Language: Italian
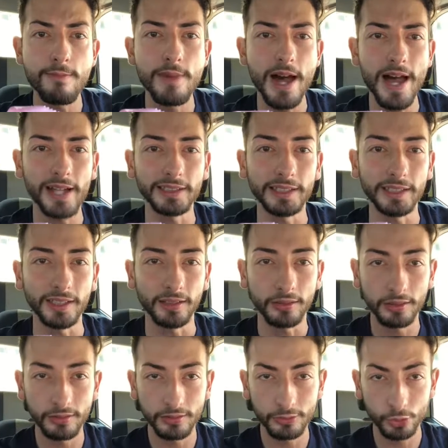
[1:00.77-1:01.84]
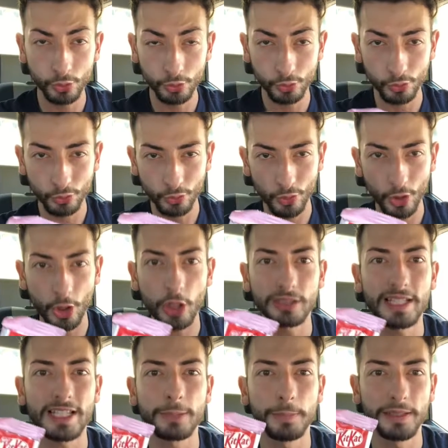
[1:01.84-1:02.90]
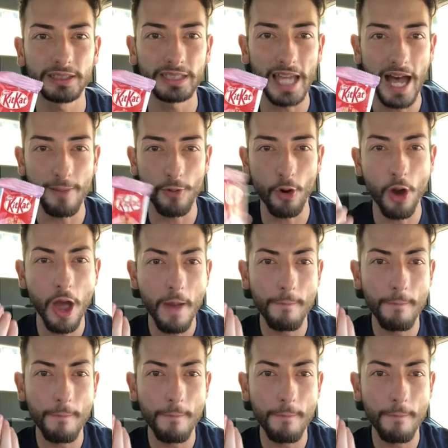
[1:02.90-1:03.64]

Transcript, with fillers: mani. Cosa aspettiamo?